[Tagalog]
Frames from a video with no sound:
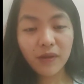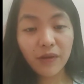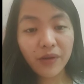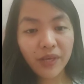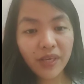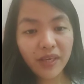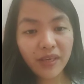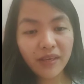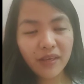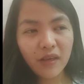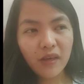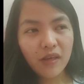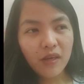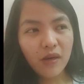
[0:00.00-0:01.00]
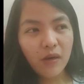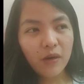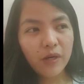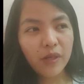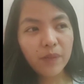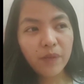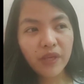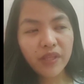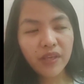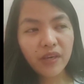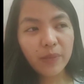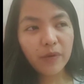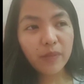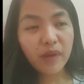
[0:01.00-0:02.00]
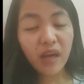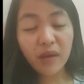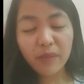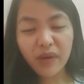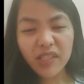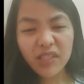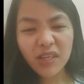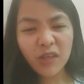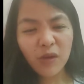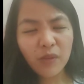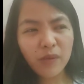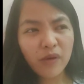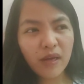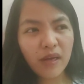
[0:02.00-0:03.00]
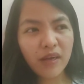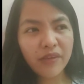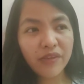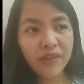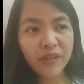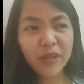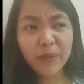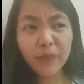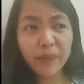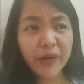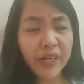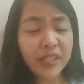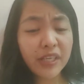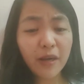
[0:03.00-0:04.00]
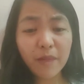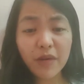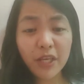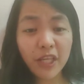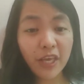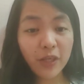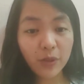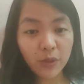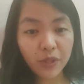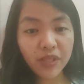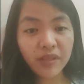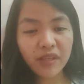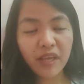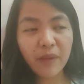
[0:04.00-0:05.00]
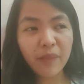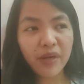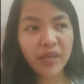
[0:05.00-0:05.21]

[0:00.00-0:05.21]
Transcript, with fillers: Okay? Or pwede rin pong makabasa yung uh, ah, third-party application na